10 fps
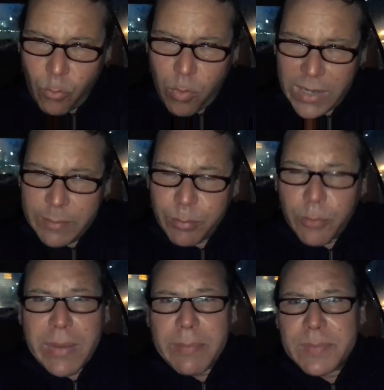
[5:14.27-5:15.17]
quali
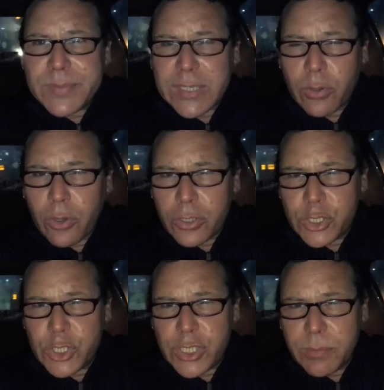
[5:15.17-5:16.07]
problemi
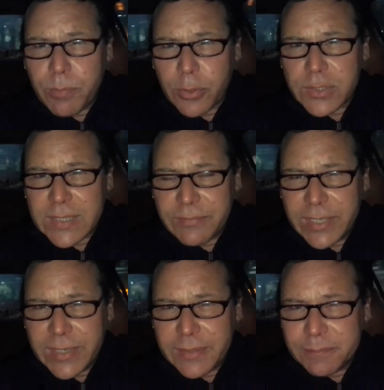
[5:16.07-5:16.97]
psicologici possa
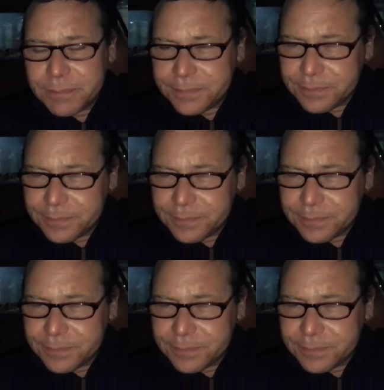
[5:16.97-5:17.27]
avere.